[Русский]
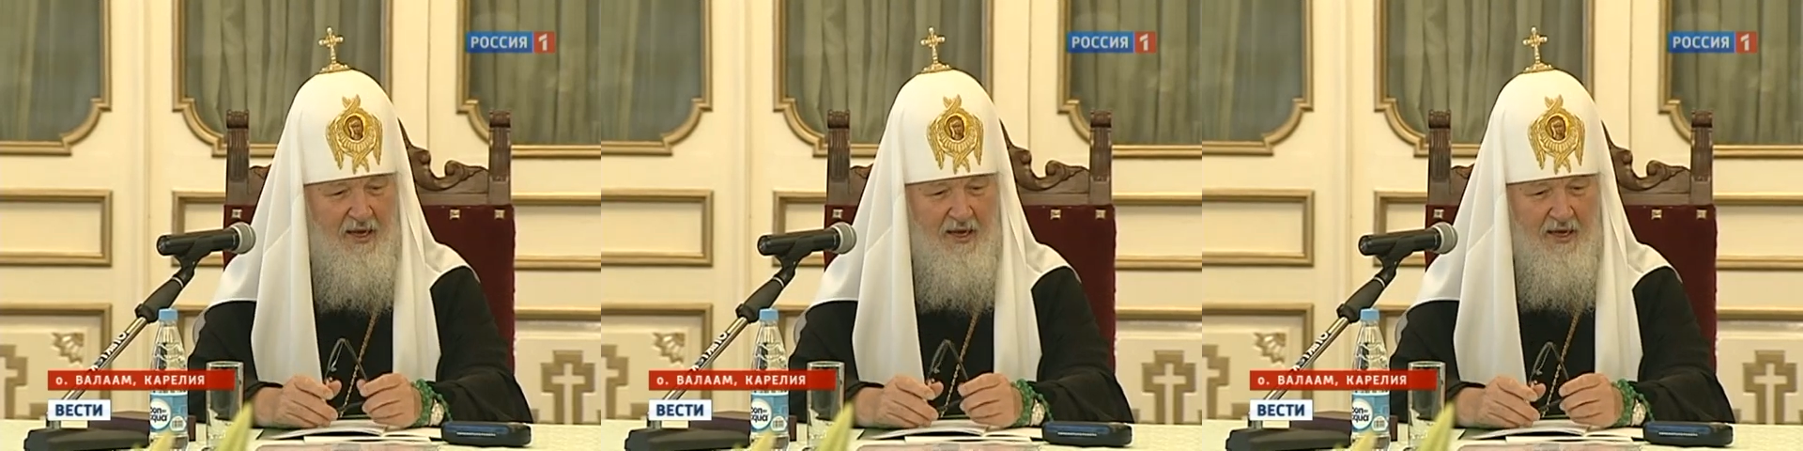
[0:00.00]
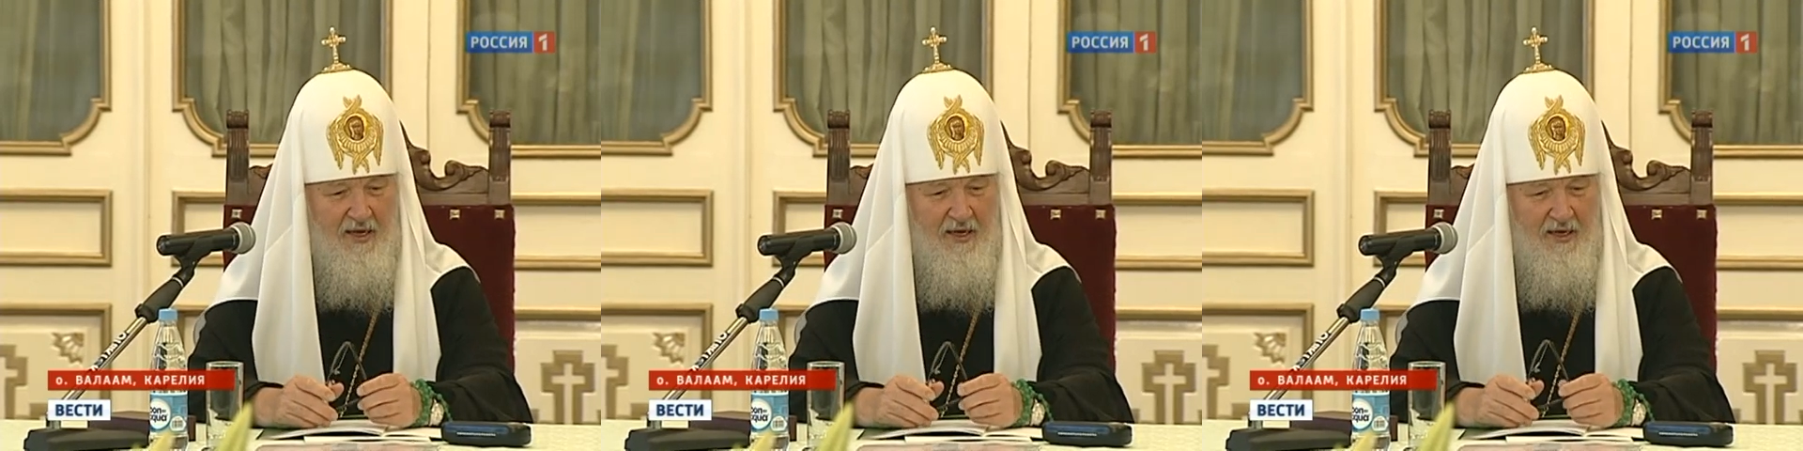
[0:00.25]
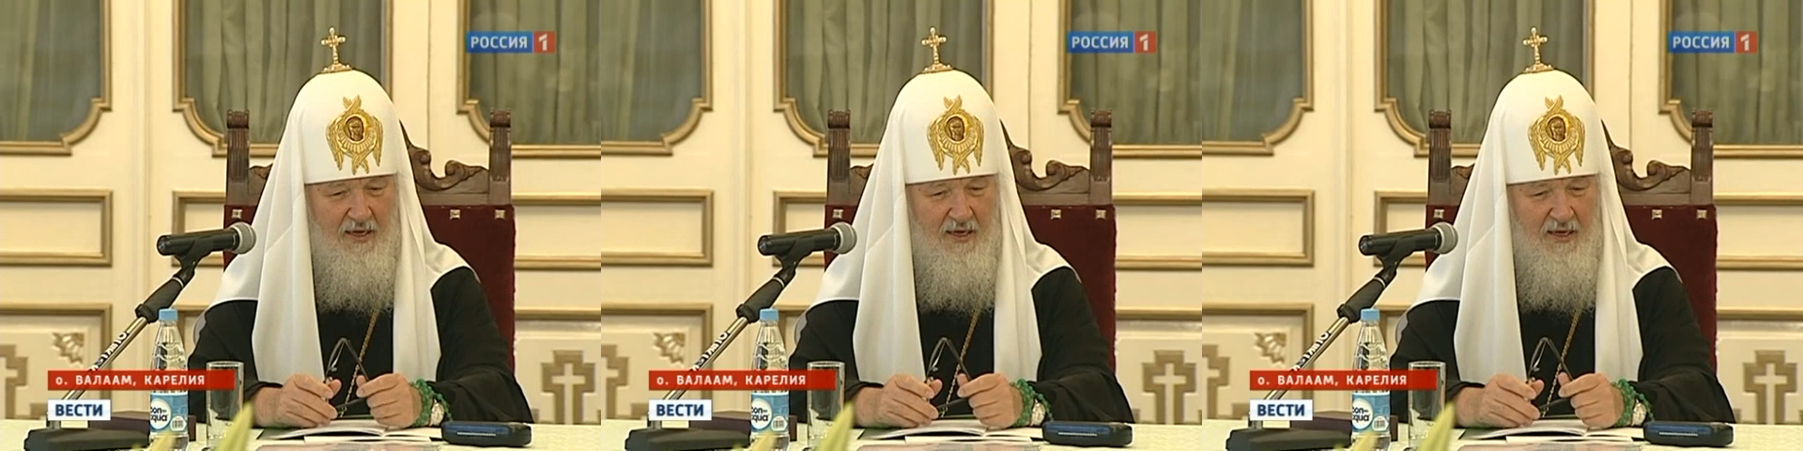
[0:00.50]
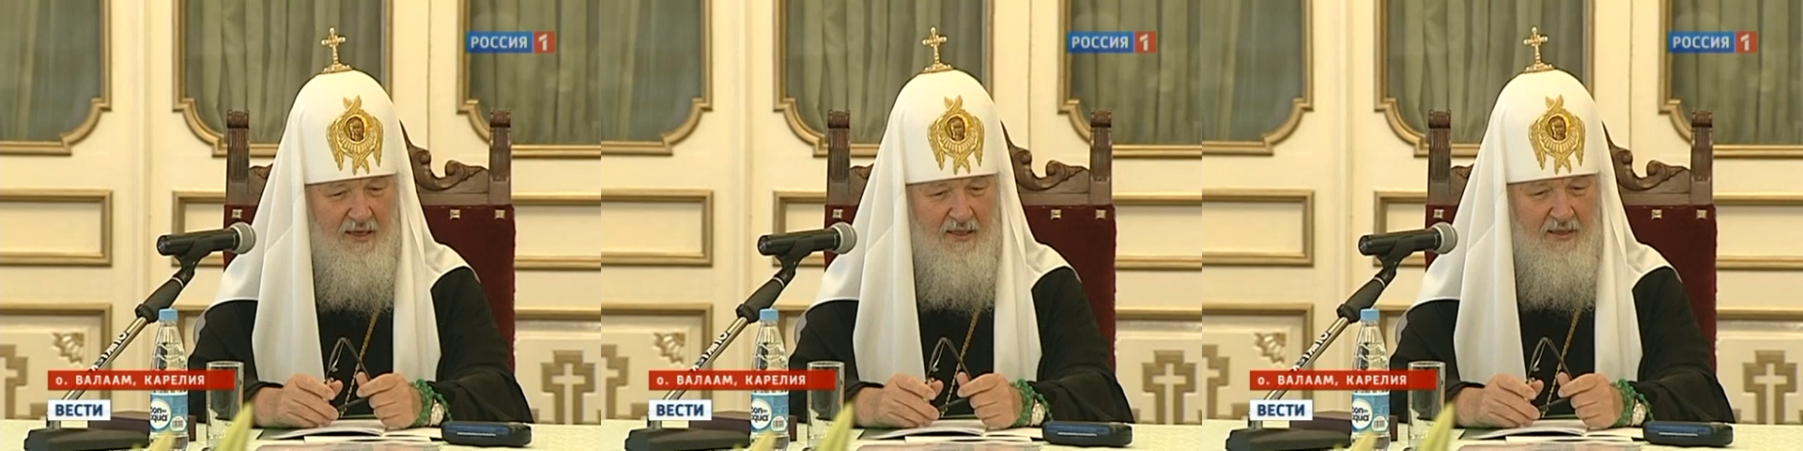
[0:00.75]
э,
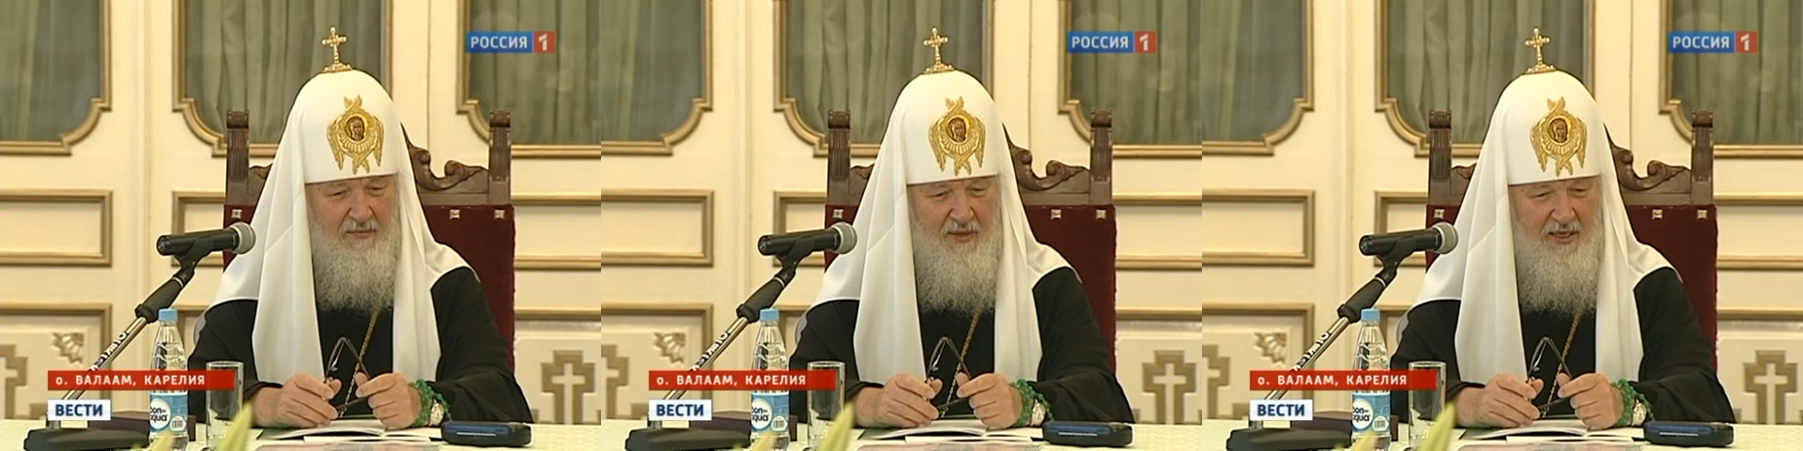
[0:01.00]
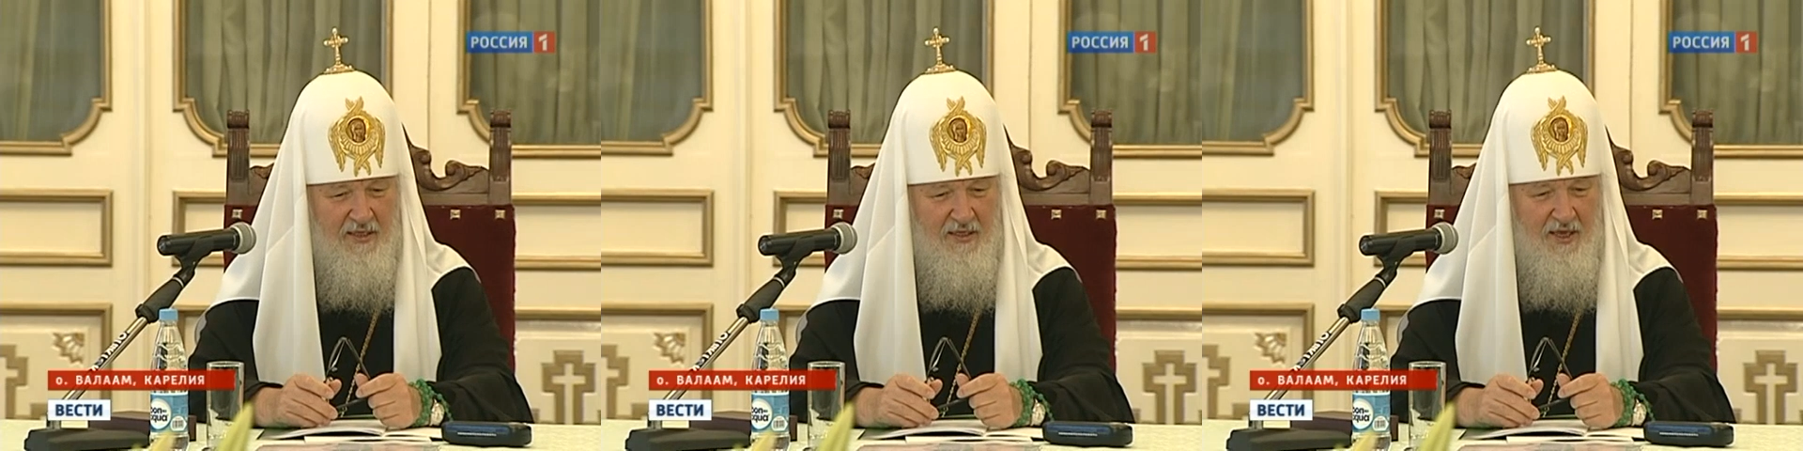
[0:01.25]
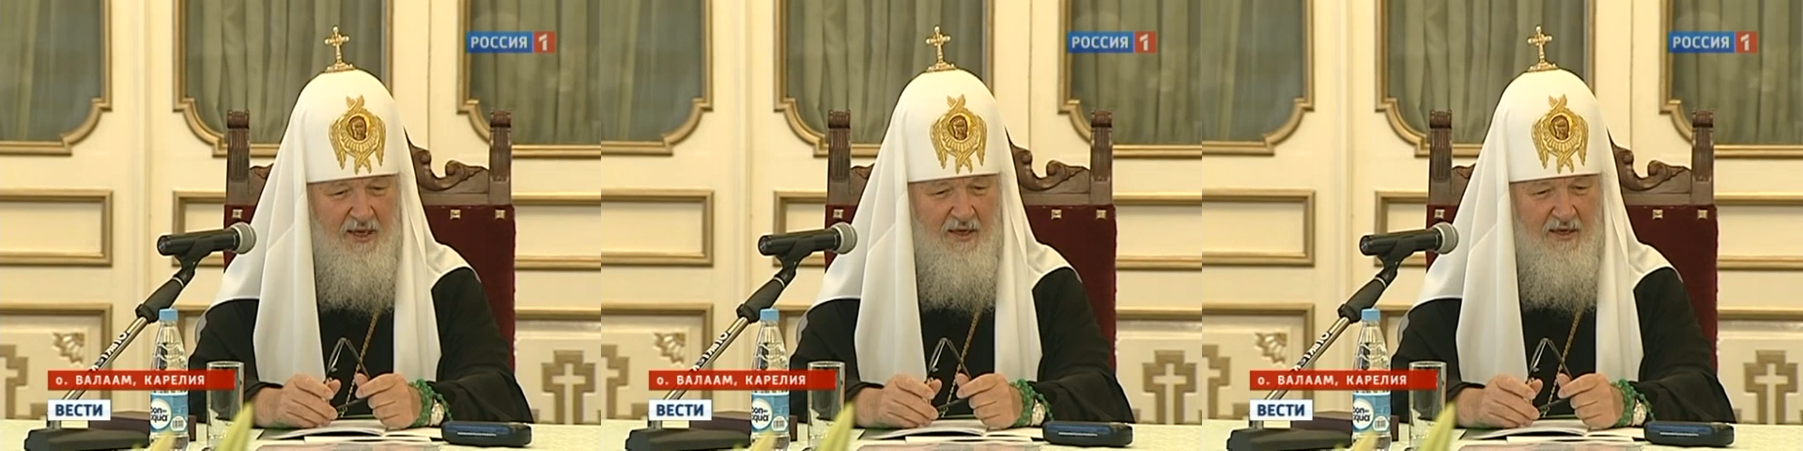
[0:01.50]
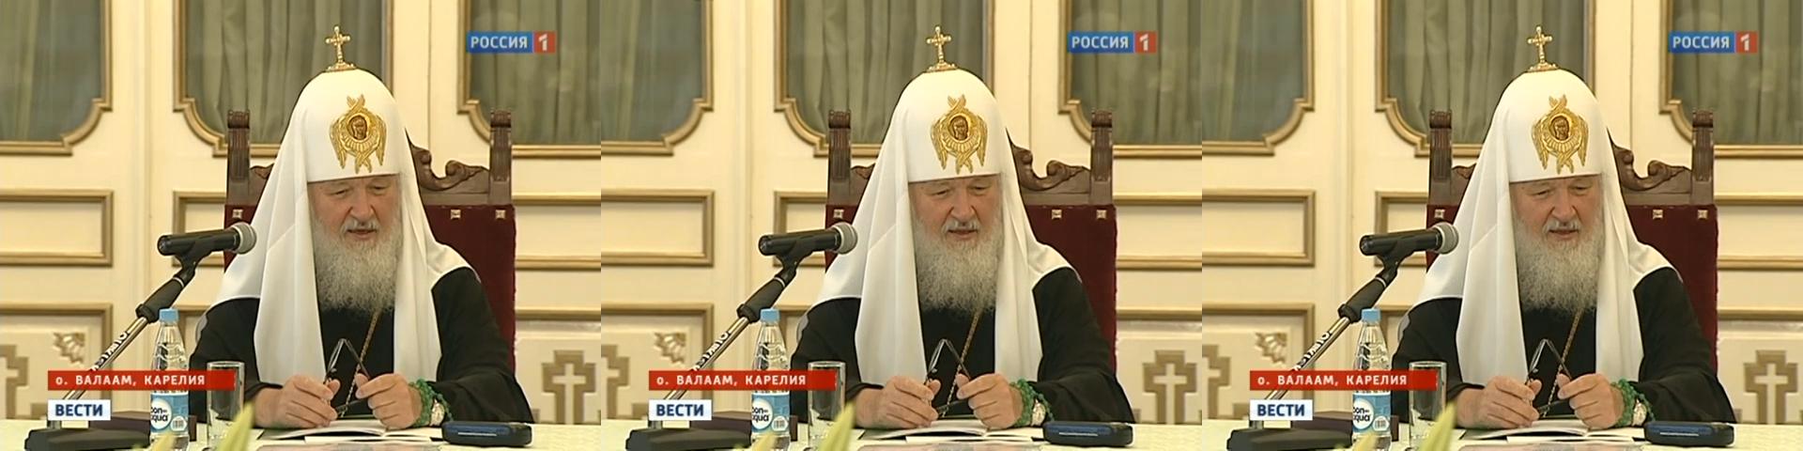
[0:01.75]

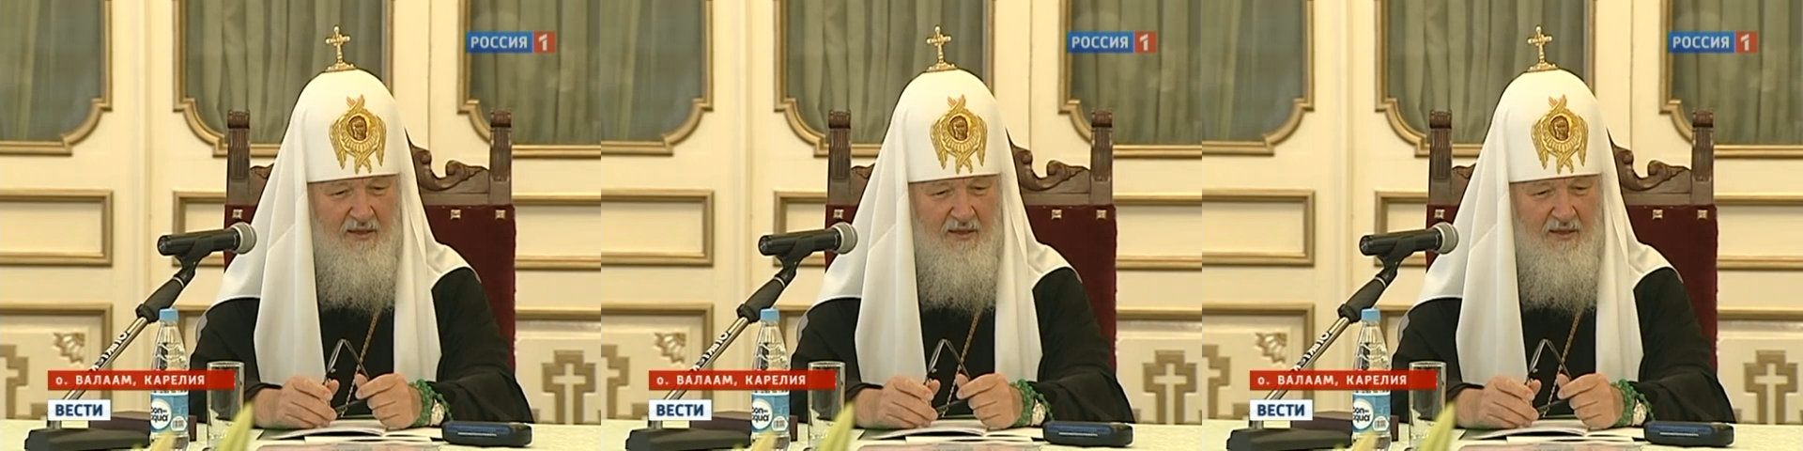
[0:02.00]
монастырь э,